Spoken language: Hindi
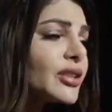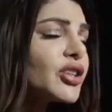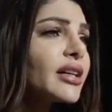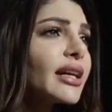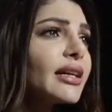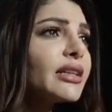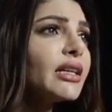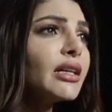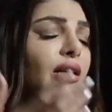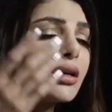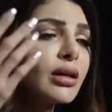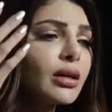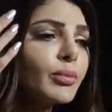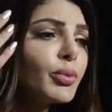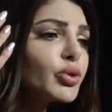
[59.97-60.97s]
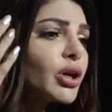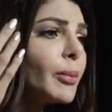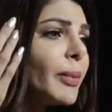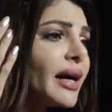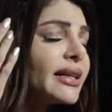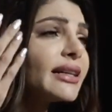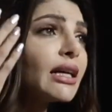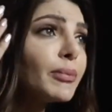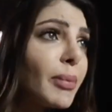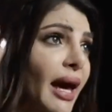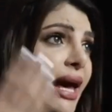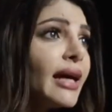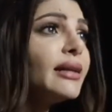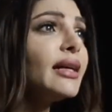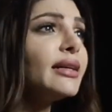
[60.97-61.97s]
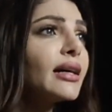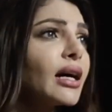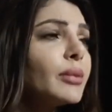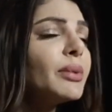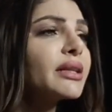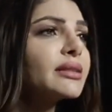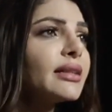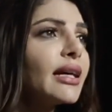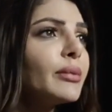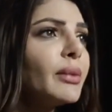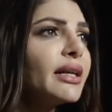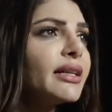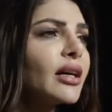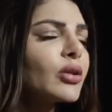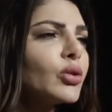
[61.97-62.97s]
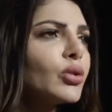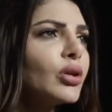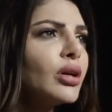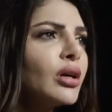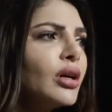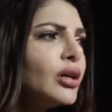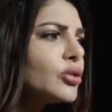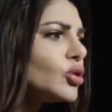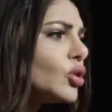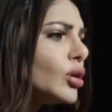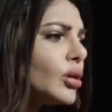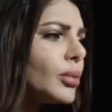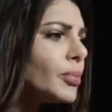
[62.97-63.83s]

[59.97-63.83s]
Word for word: जा रहा है कि पूनम पांडे की बहन ने यह खबर दी है मीडिया को तो